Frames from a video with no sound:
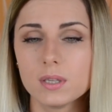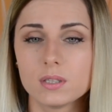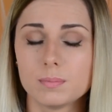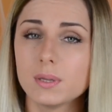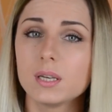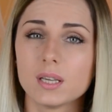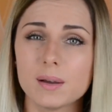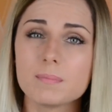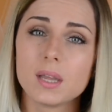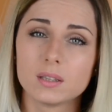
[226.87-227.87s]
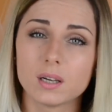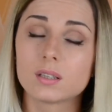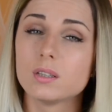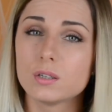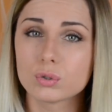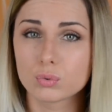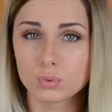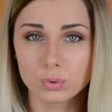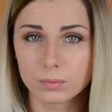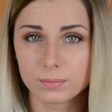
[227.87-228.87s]
и теперь я так не
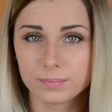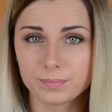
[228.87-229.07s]
рискую.